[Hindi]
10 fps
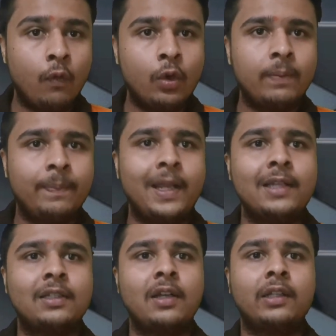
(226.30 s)
वो
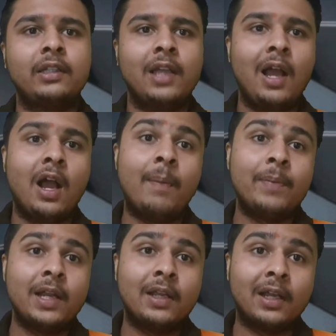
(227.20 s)
रिप्लेस कर दिया
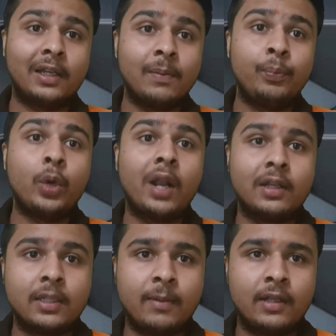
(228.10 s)
अपने घर के
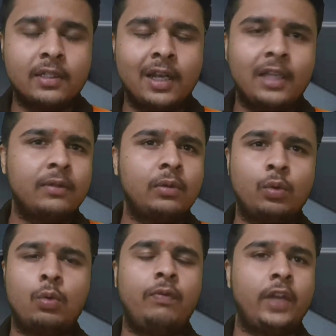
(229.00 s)
पुराने सामान से लाइक
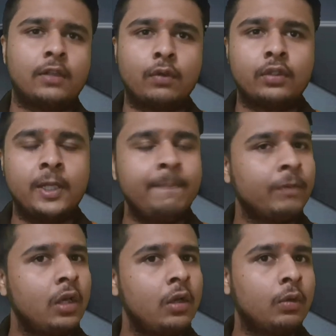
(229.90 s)
दो फेस वॉश थे
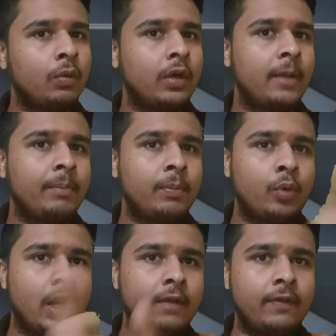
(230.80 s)
तो उन्होंने अपने
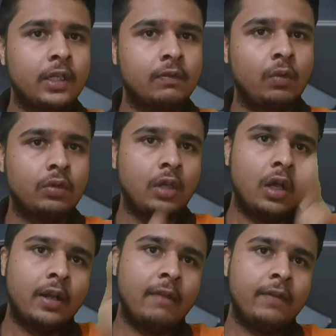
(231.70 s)
पुराने फेस वॉश
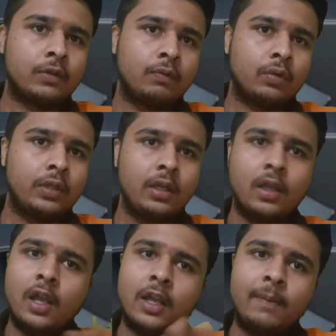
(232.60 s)
नए फेस वॉश से
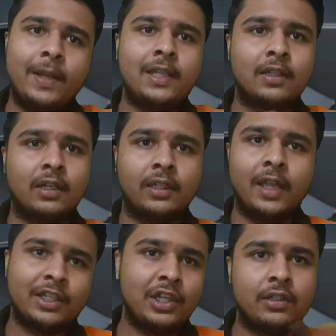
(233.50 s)
रिप्लेस कर दिए
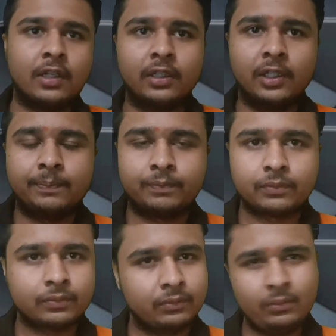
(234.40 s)
एक्सचेंज कर दिए
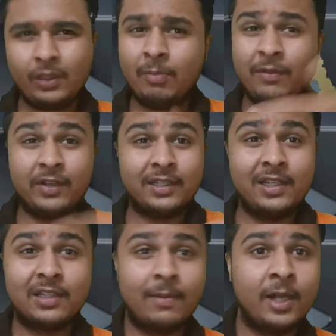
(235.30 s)
मैं फिर से
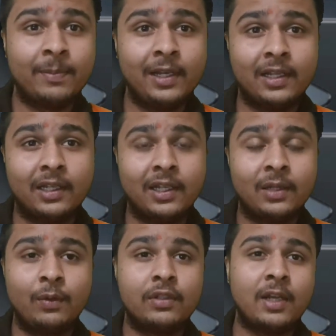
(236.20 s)
इंस्टामार्ट पे लेके गया
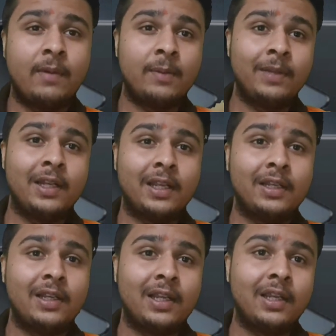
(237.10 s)
तो इंस्टामार्ट पे लेके
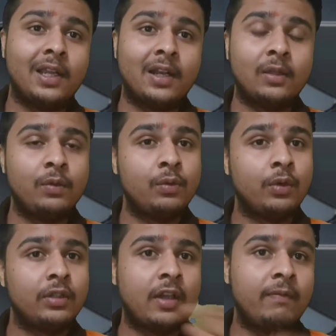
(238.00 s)
लेके गया ना तो इन्होंने
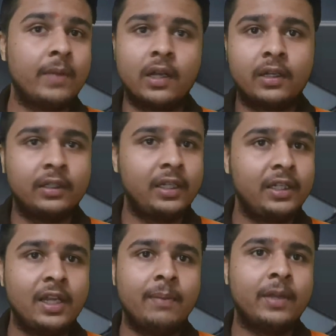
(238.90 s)
साफ मना कर दिया कि
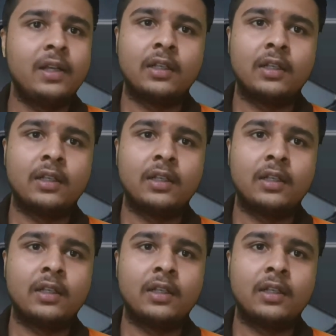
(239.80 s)
ये हम नहीं